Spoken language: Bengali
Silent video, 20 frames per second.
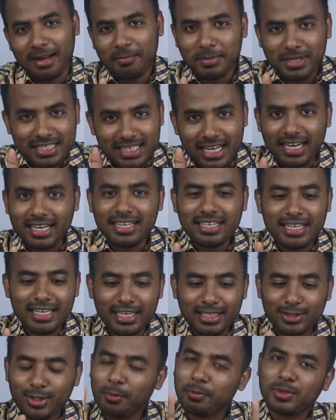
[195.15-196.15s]
আপনার জানেন
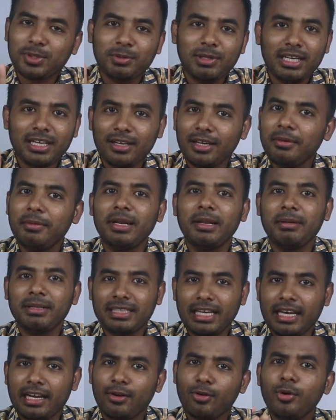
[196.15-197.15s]
সবসময় অ্যাভেলেবেল
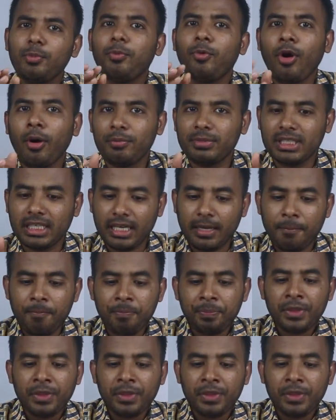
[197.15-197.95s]
থাকে না খুব কম থাকে